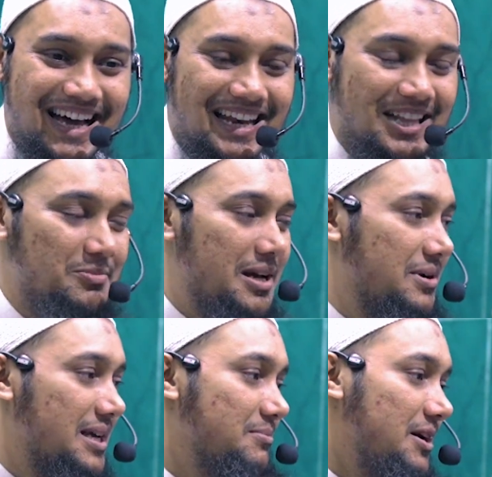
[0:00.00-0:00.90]
আল্লাহ তুমি
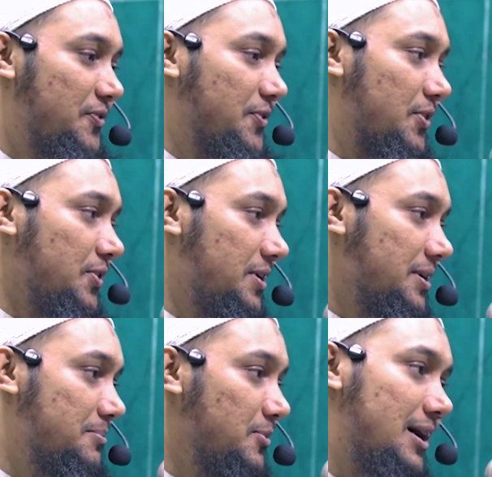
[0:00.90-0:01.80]
আমাকে মাফ করো
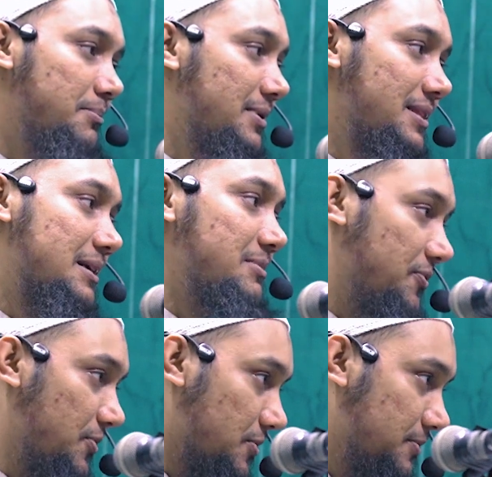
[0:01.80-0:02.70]
মোহাম্মদকে
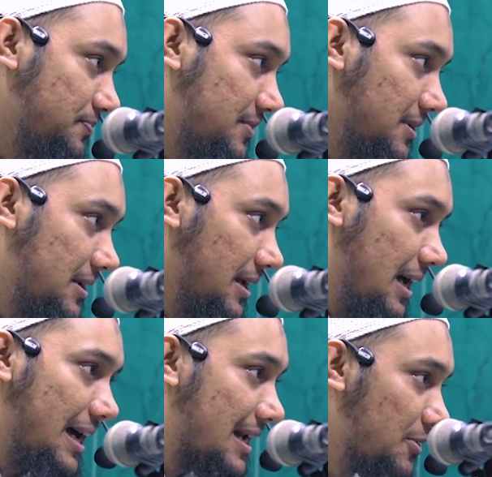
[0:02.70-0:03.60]
মাফ করো
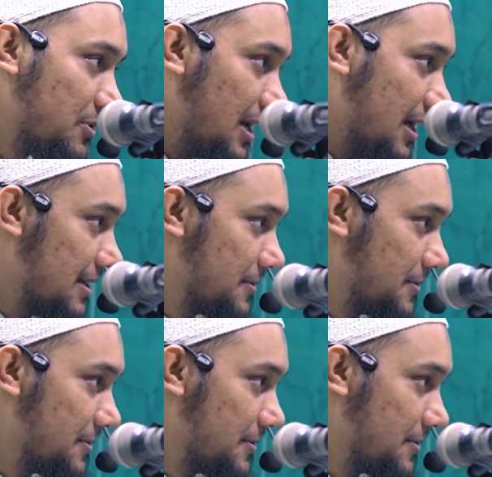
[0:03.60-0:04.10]
আর কাউকে না